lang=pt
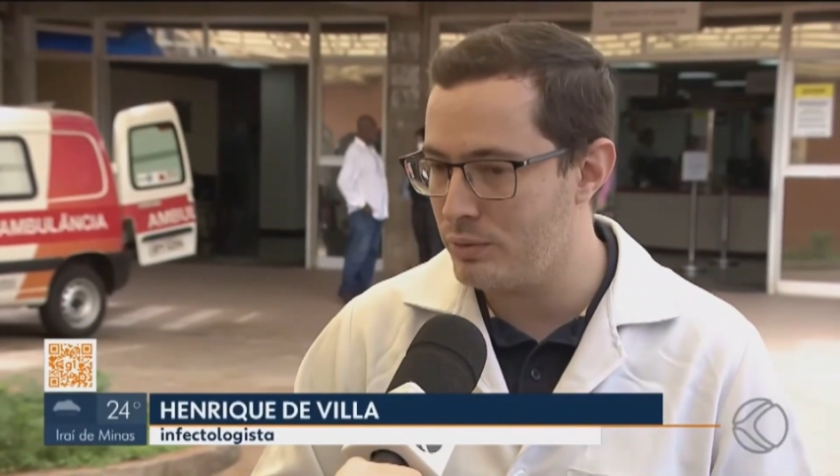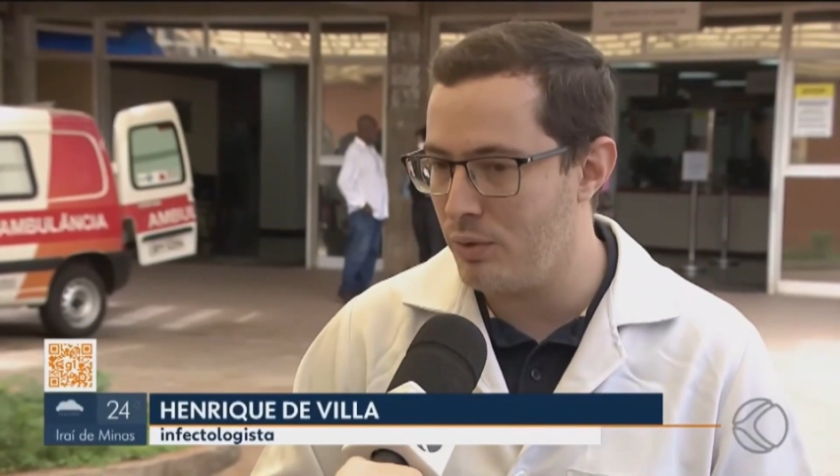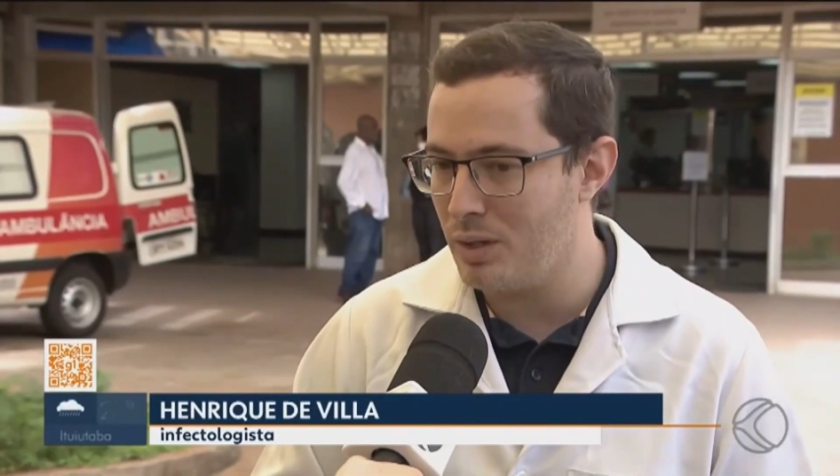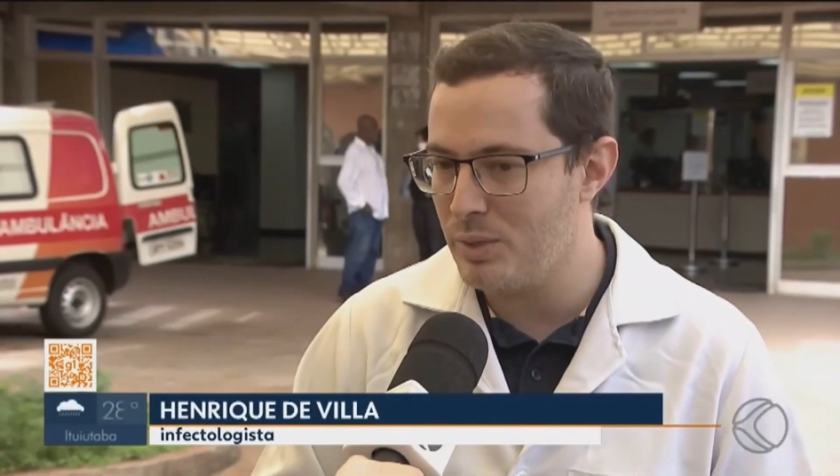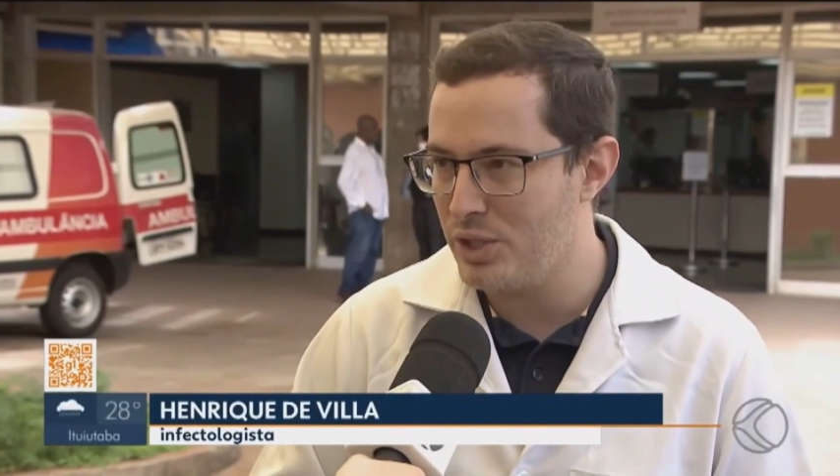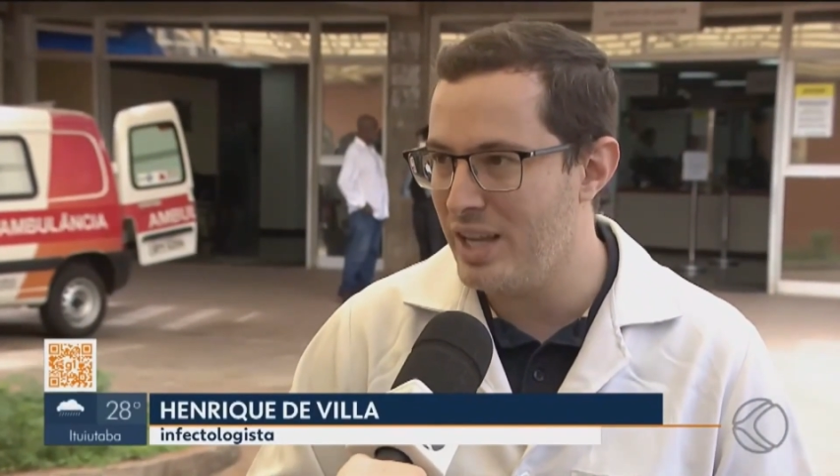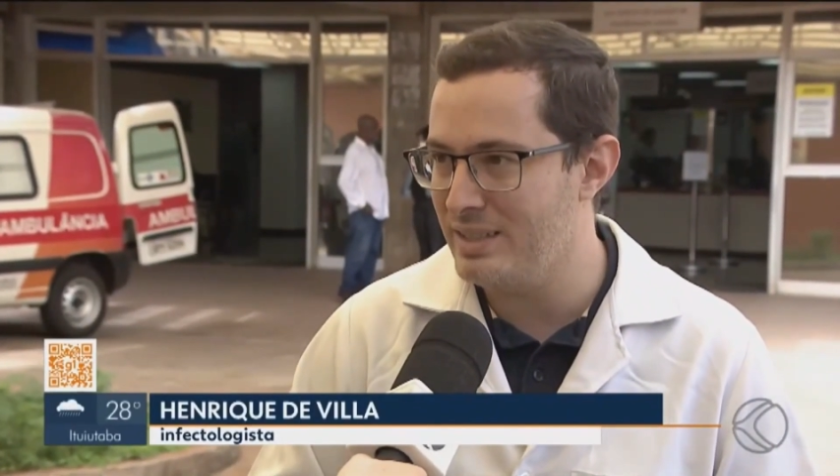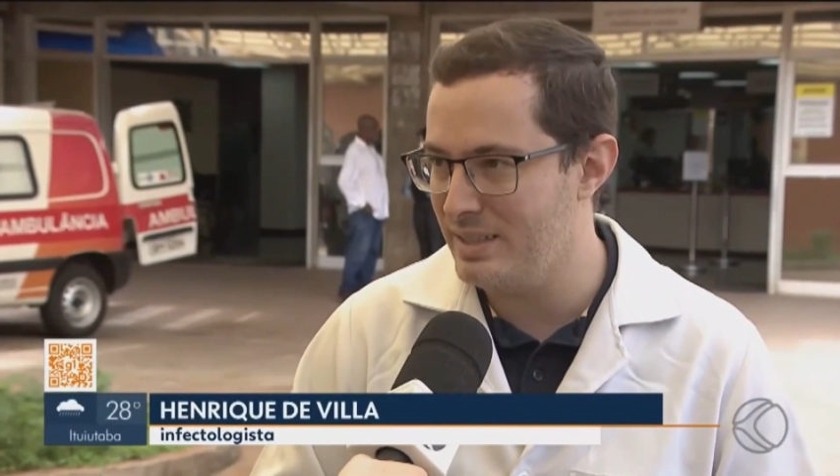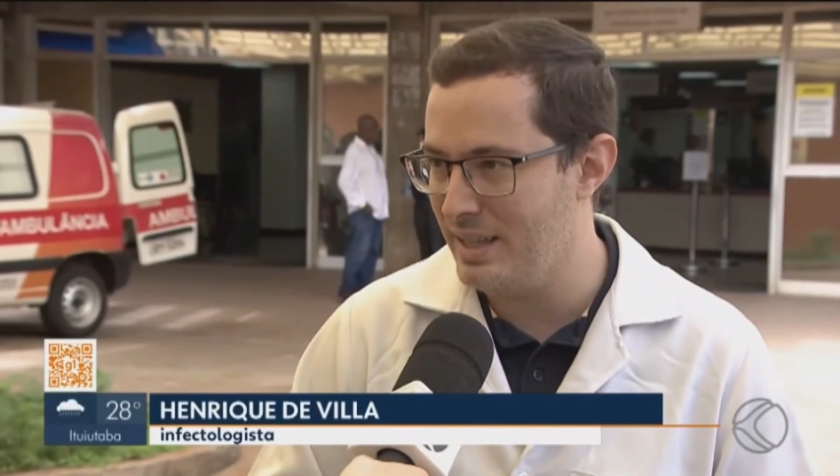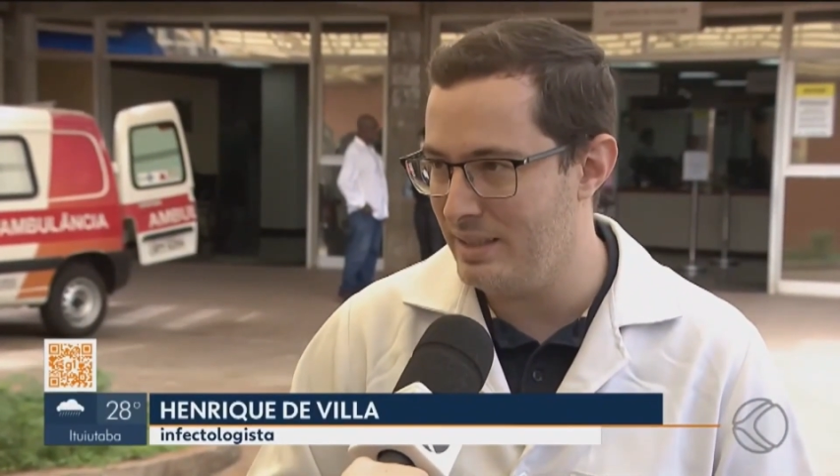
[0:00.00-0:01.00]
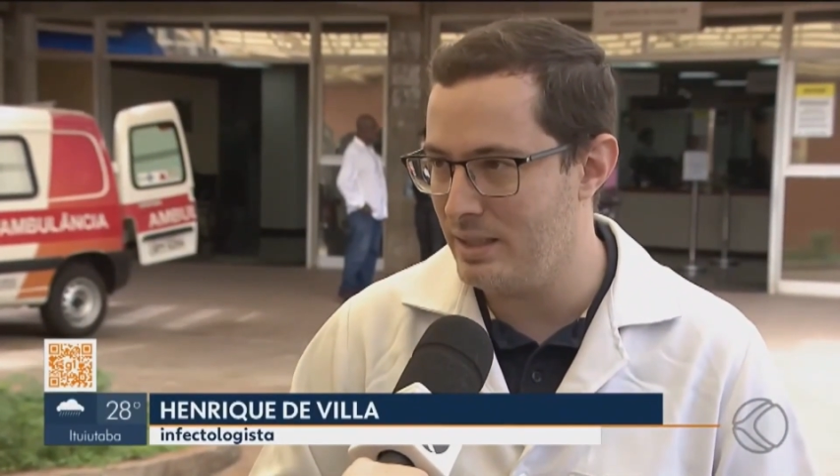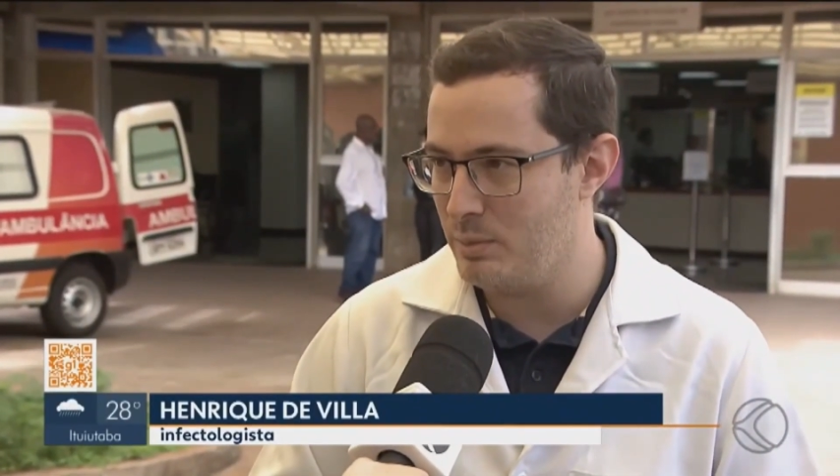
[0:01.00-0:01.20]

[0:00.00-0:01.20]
formas de resistência.